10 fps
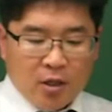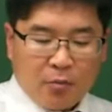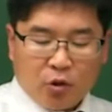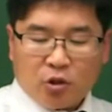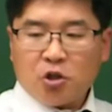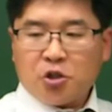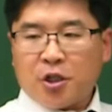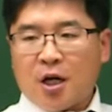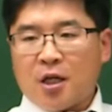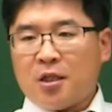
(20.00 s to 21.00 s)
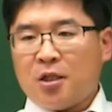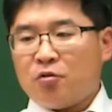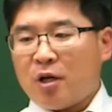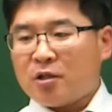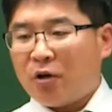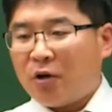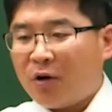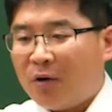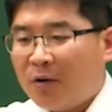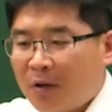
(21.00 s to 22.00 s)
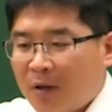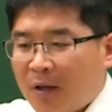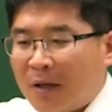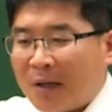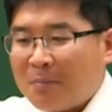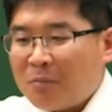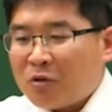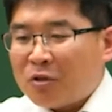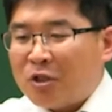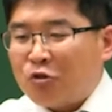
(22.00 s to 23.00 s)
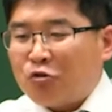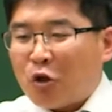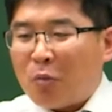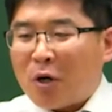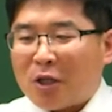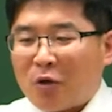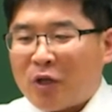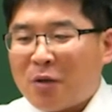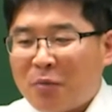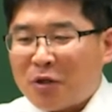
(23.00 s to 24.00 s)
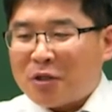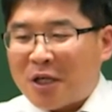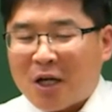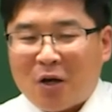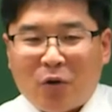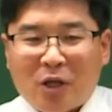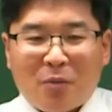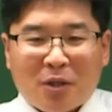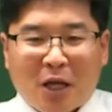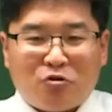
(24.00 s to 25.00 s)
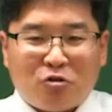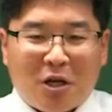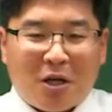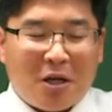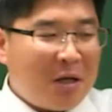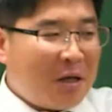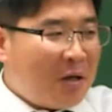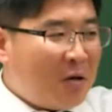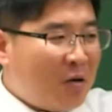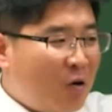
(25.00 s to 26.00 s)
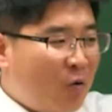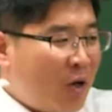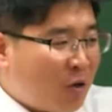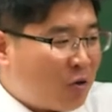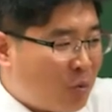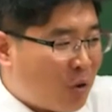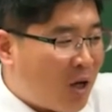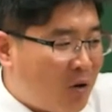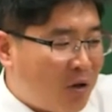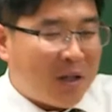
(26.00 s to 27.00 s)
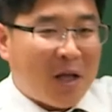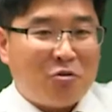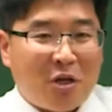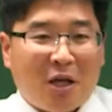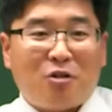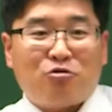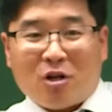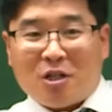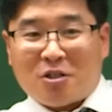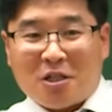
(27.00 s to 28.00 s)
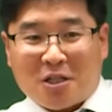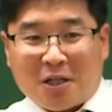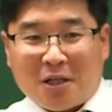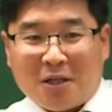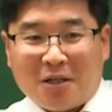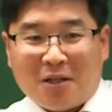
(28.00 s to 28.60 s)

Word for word: 이제 뭐 첫 시간이고 해서 한 번은 짚고 넘어가야 돼. 왜냐면 제가 왜냐면 나중에 어, 왜 이것도 몰라요 이렇게 나중에 얘기할 수가 있어야 되잖아.